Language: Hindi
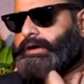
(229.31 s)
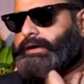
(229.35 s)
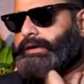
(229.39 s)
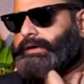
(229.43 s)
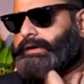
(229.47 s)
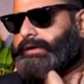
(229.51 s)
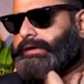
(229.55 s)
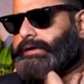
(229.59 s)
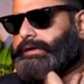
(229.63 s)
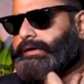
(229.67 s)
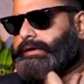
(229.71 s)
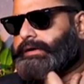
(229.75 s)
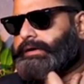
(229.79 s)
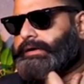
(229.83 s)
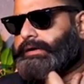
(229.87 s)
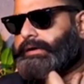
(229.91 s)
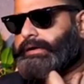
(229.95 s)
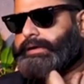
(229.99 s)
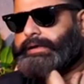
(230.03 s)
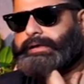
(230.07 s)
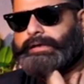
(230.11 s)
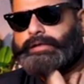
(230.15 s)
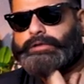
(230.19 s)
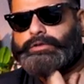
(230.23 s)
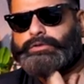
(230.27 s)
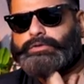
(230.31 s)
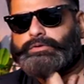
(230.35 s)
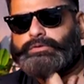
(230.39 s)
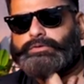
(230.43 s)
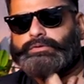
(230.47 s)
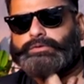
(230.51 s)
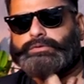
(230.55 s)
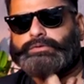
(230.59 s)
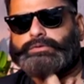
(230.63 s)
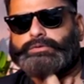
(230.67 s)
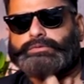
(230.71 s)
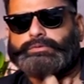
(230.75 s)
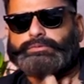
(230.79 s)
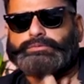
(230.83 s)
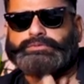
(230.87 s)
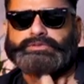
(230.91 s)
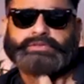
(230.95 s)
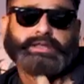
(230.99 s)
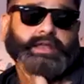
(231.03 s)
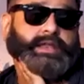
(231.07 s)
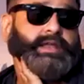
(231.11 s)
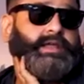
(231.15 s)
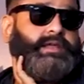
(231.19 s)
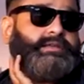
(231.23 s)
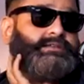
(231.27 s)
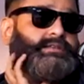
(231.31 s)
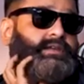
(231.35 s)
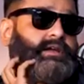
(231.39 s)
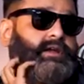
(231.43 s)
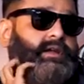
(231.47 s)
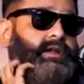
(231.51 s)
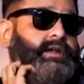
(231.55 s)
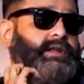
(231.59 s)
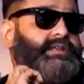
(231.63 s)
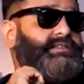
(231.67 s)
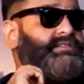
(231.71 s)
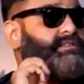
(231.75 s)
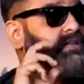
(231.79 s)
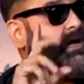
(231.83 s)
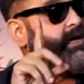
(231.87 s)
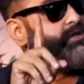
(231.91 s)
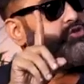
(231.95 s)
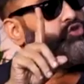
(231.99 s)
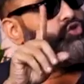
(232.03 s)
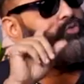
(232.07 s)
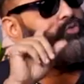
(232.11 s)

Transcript: अगर करना है तो तरीके से करना है सात